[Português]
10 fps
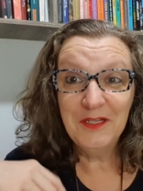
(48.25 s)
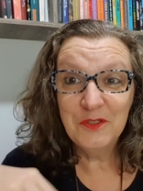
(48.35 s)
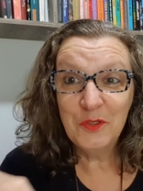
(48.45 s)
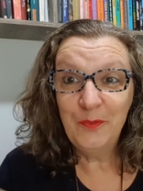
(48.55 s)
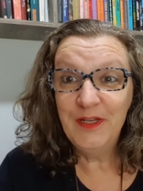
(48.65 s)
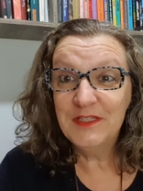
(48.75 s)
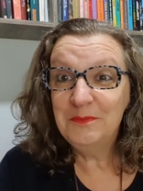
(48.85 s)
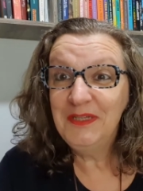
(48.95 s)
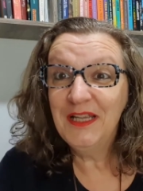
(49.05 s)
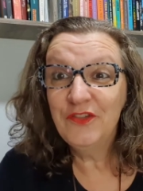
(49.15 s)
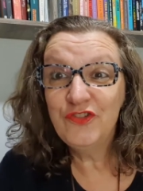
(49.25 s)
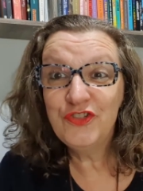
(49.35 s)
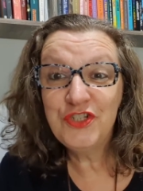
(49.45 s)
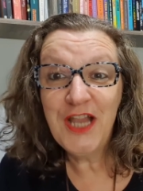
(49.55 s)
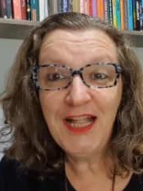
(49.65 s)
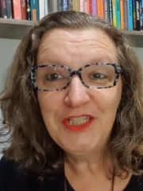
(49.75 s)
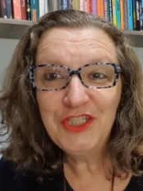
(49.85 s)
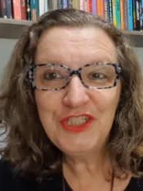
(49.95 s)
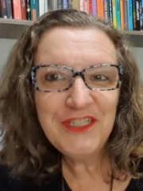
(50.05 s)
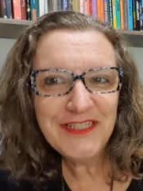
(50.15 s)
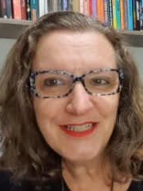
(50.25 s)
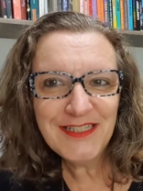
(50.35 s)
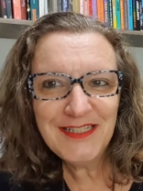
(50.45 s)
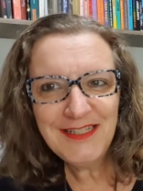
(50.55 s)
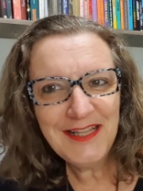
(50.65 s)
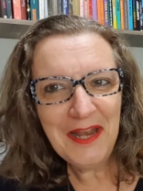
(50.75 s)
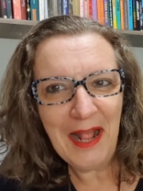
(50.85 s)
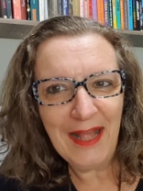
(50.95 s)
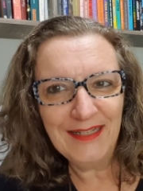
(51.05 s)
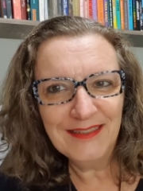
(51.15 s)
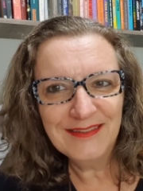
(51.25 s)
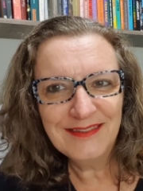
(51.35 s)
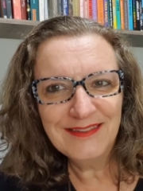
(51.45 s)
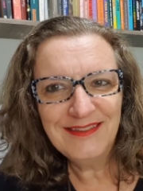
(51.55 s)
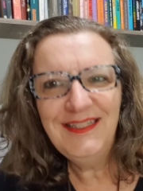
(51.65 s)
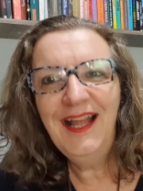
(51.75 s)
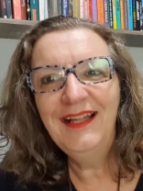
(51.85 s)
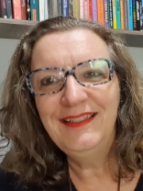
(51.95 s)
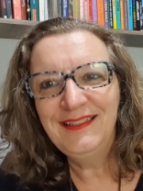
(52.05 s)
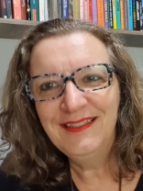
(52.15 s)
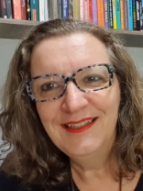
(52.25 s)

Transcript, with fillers: sobre as minhas chatices literárias. E aí?